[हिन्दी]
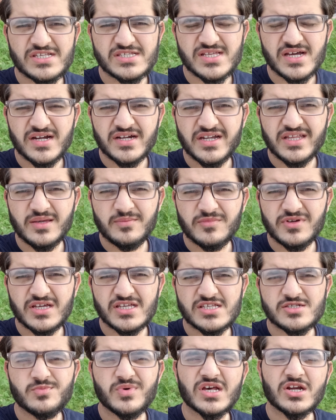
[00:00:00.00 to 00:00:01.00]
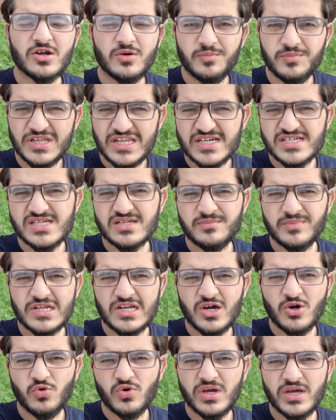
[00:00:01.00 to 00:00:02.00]
पाकिस्तान टीम का इस बार कम्बिनेशन
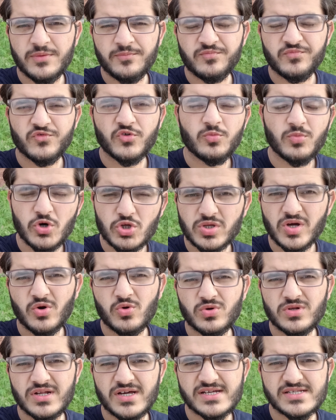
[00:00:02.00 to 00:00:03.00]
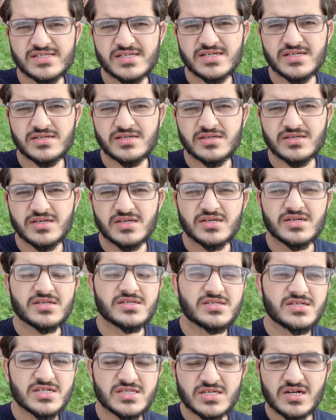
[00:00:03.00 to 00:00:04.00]
बना हुआ है वो बहुत आउट क्लास है
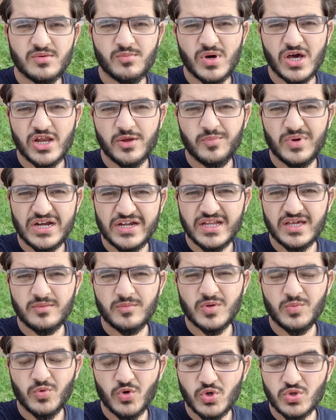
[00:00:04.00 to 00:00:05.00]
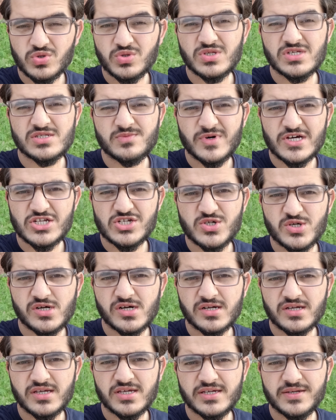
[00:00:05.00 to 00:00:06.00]
जिस तरह हमारी बैटिंग भी बहुत इस बार
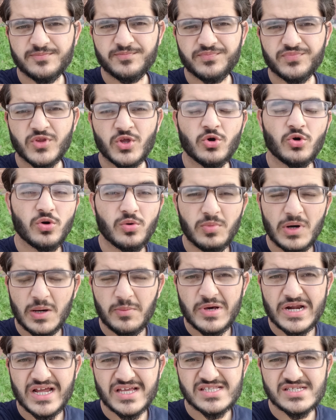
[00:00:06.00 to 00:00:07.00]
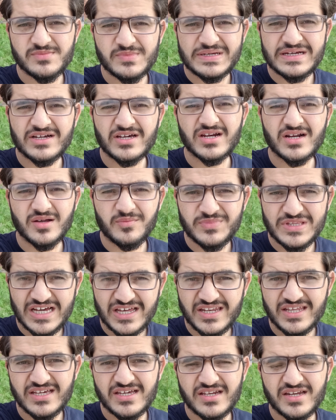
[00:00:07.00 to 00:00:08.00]
स्ट्रॉन्ग है वो बाबर आजम अगर
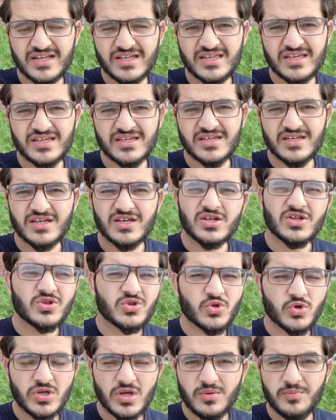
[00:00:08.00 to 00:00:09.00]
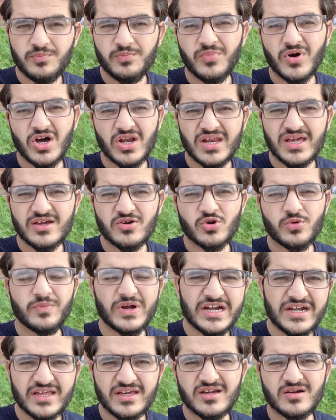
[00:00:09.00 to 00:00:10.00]
कप्तानी करेंगे तो ये बॉलिंग और
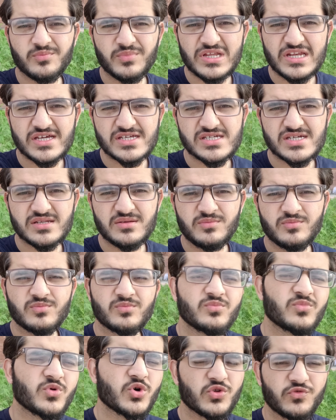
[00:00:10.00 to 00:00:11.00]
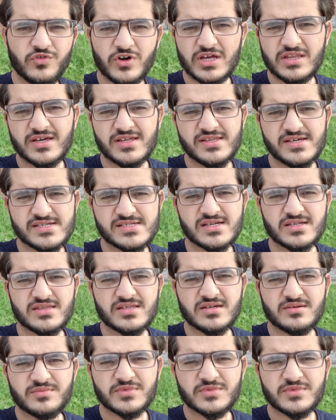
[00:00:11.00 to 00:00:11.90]
बैटिंग कम्बिनेशन बहुत फ़ायदा दे सकता